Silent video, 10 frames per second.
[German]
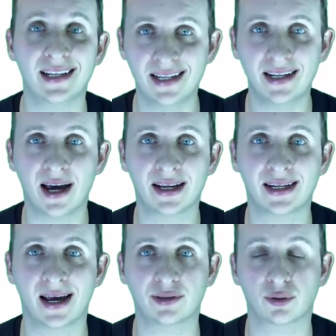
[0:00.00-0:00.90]
eine lineare
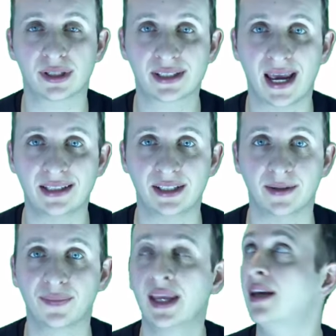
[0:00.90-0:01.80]
Gleichung, das kennt
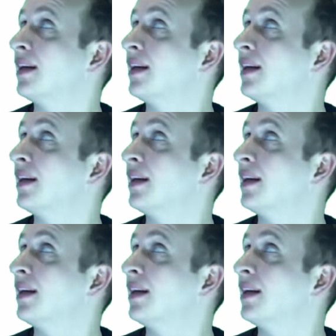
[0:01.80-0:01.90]
ihr.